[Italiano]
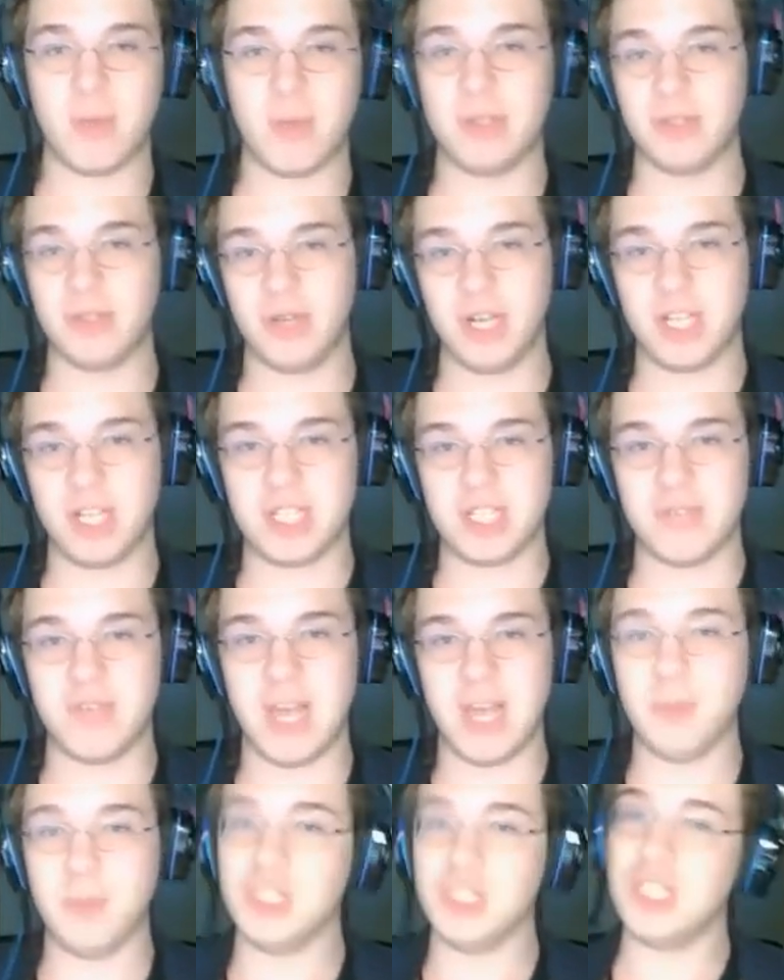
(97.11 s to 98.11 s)
quando li
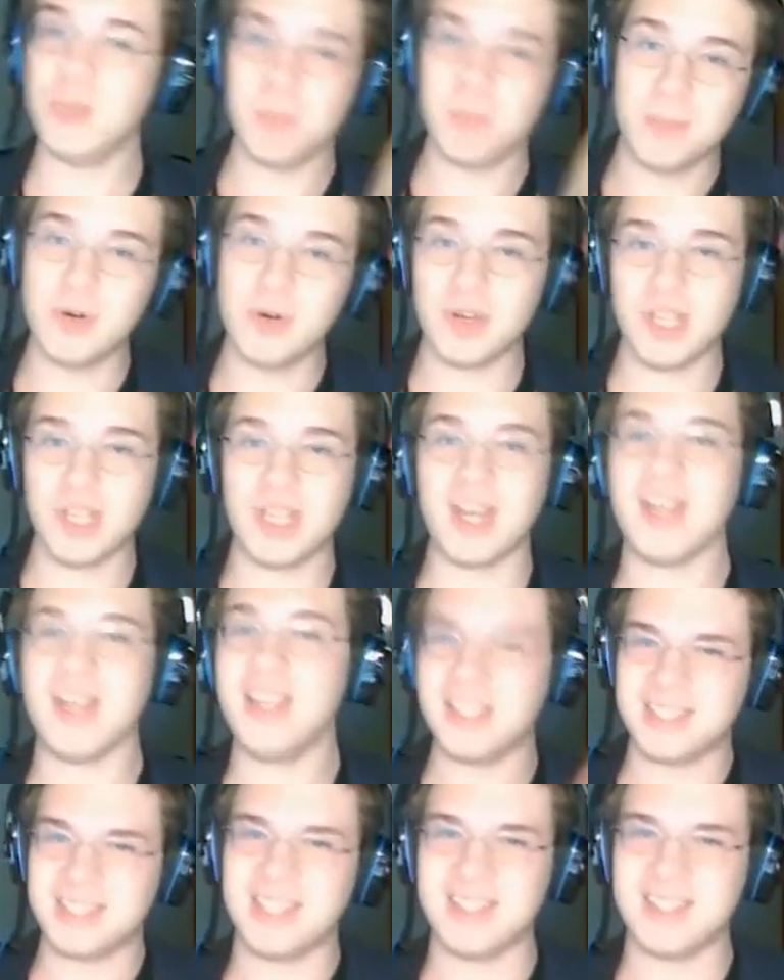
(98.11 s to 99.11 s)
riceviamo, di morire
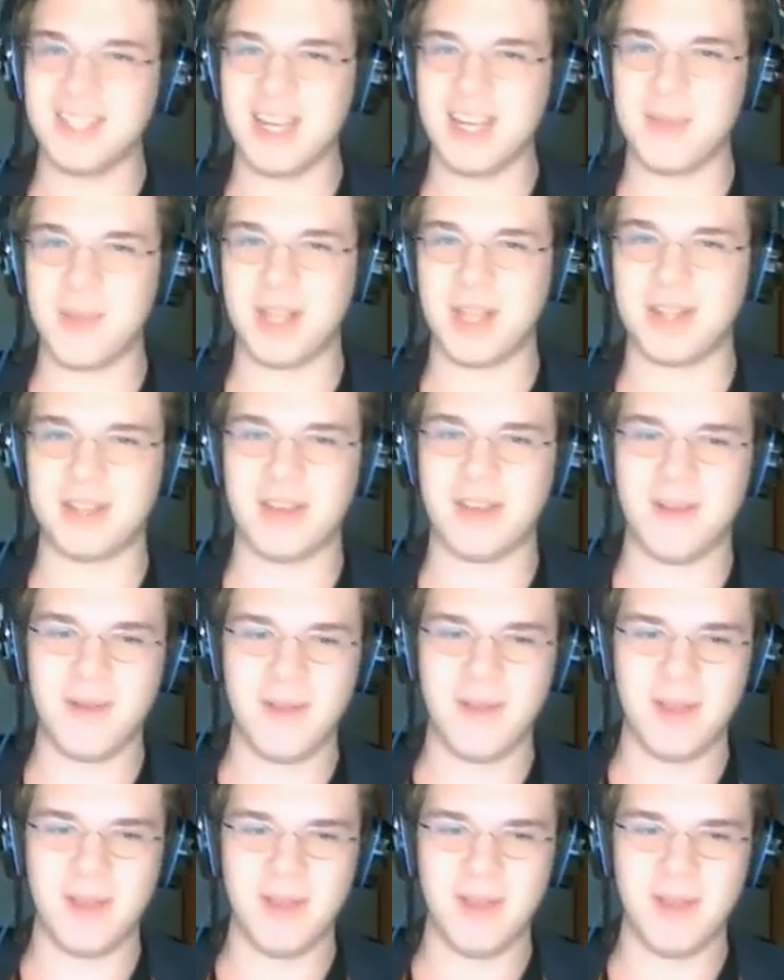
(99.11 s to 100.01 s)
istantaneamente.